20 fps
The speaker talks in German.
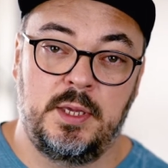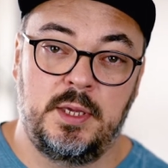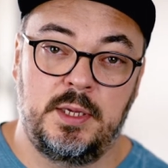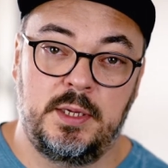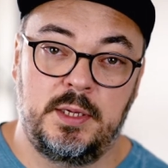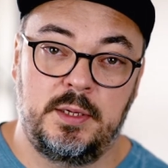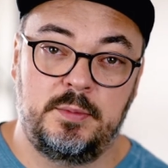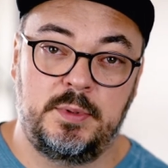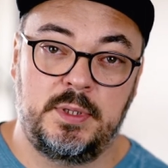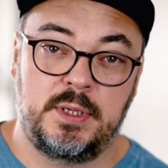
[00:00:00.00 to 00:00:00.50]

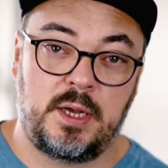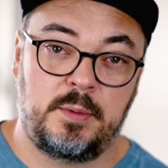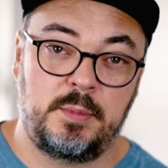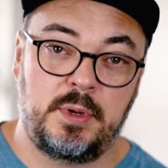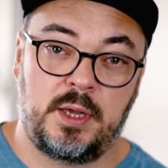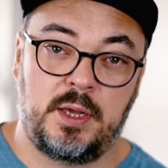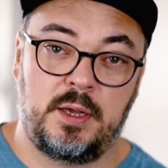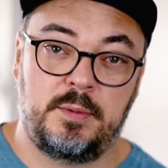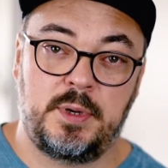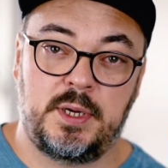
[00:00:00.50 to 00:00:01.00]
Ähm, die
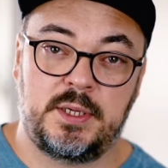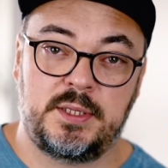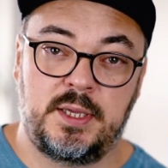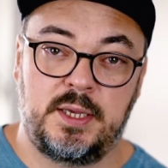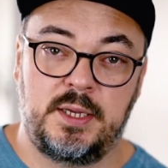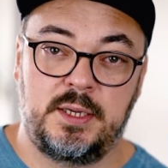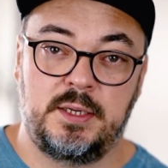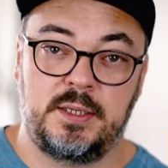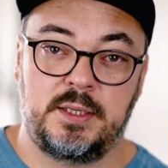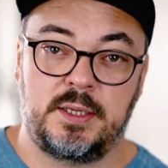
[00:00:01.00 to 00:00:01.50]
Kamera macht
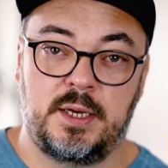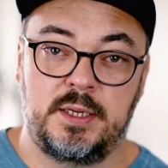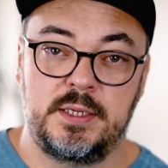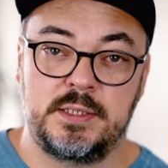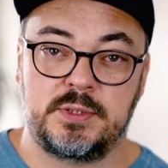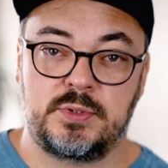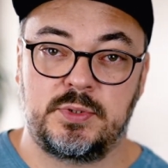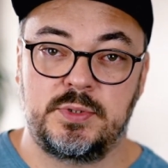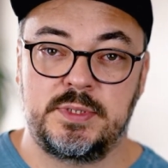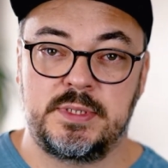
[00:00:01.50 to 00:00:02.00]
eigentlich
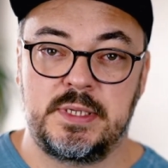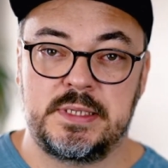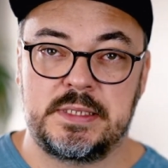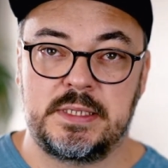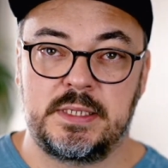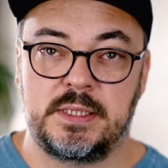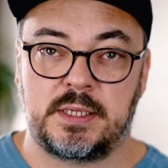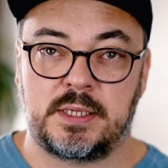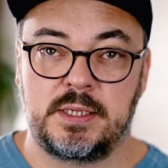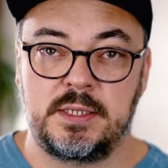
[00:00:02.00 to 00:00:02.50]
alles
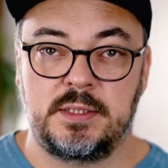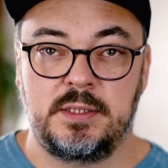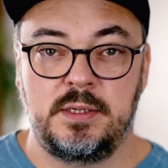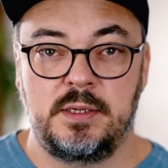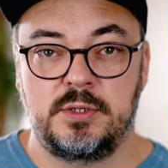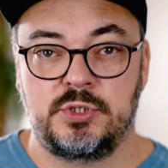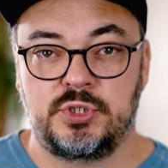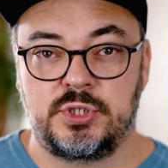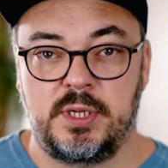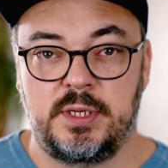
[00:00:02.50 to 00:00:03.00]
grundsätzlich
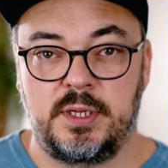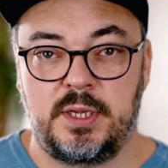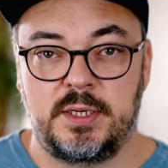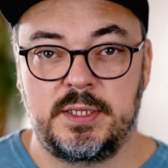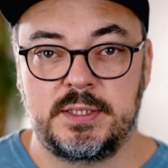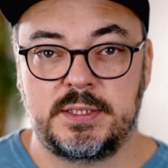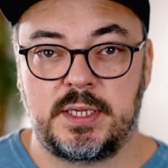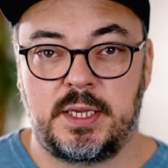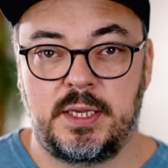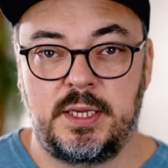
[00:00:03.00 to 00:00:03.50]
richtig, stellt
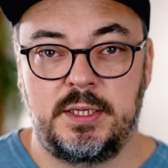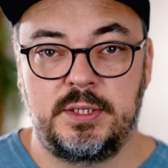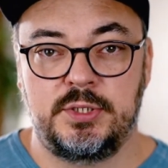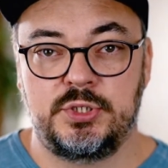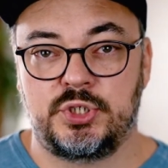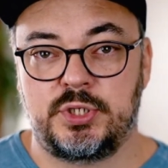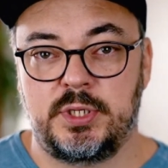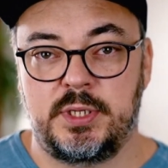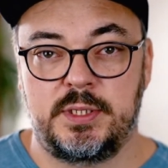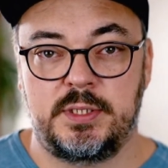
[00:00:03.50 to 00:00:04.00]
alles ein,
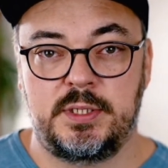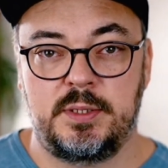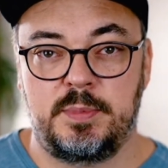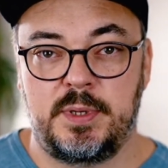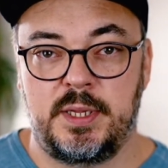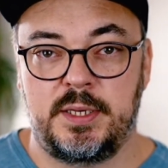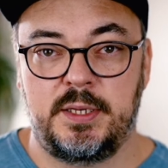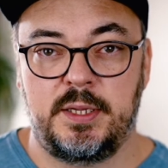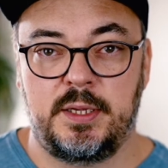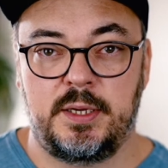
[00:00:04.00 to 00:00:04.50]
stellt die
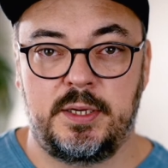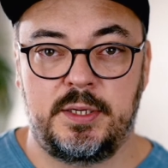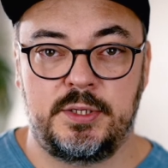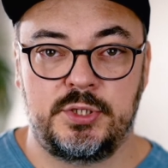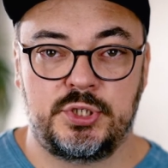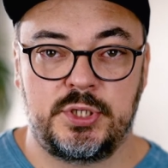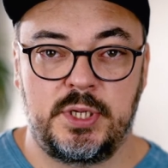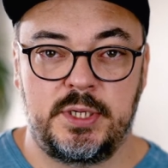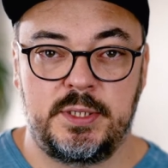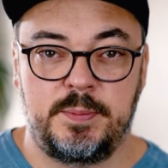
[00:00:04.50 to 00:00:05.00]
Blende ein,
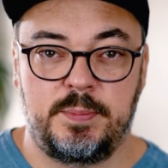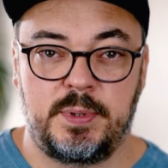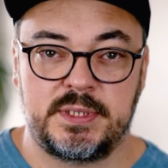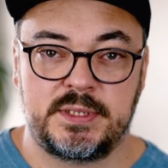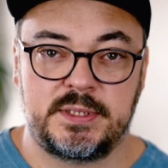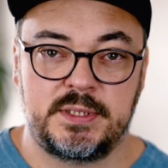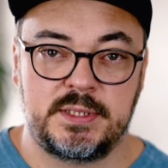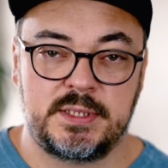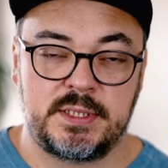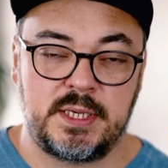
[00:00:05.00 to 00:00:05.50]
stellt die
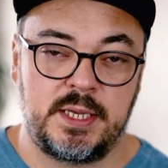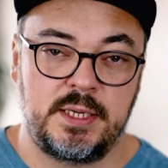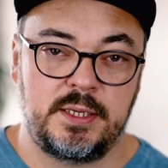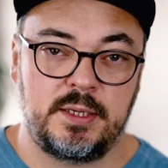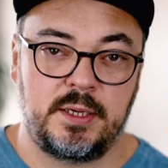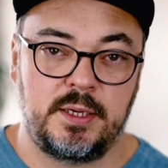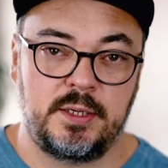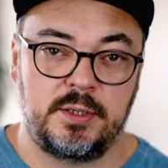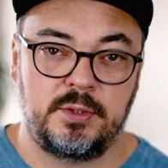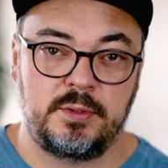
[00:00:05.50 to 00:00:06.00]
passende Zeit
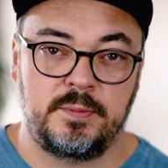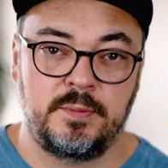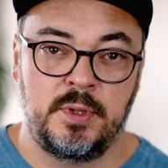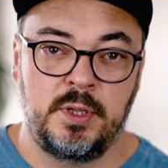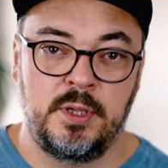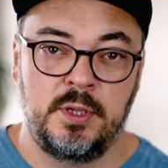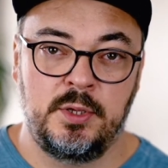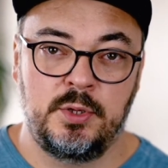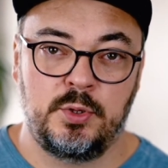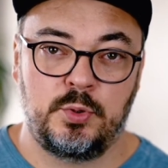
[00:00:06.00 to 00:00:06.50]
ein
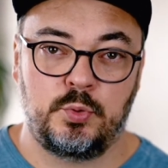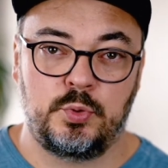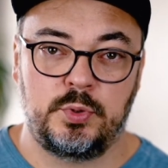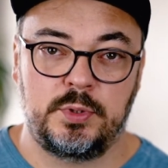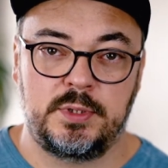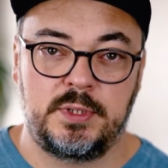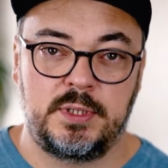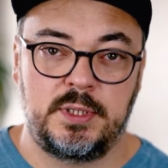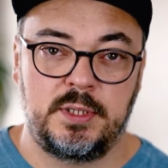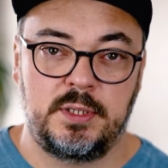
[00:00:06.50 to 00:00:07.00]

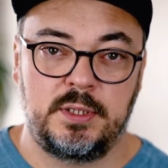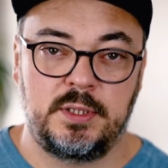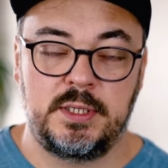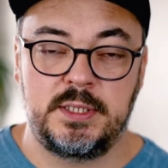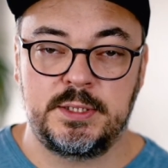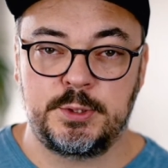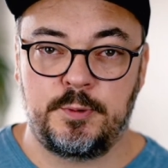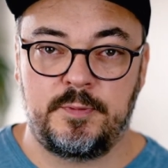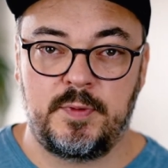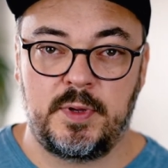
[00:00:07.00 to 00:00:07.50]
und den
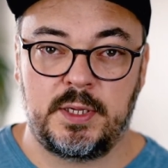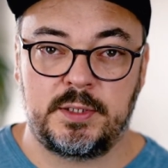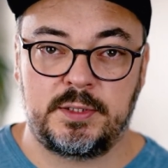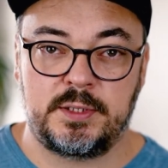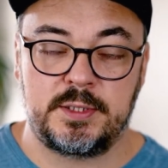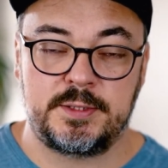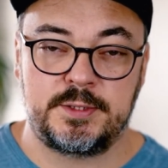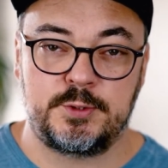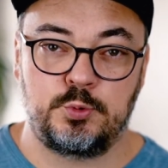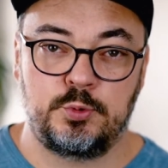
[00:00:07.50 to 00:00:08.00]
ISO-Wert
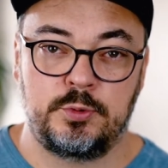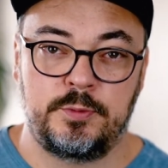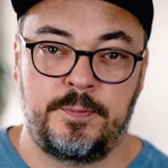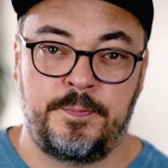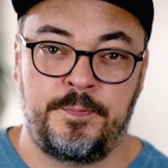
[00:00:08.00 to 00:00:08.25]
dazu.